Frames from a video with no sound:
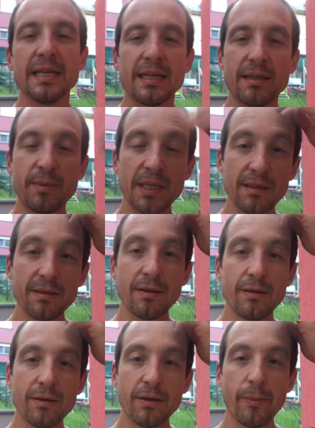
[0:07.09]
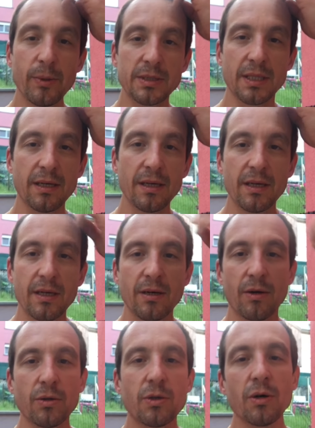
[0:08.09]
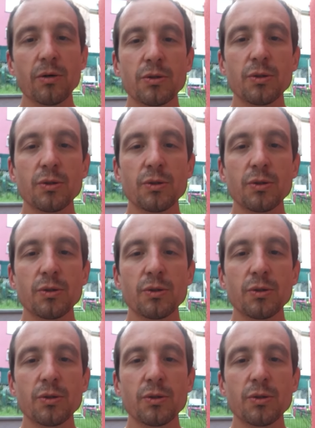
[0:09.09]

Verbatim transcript: Eh bien, euh, comment dire Encore une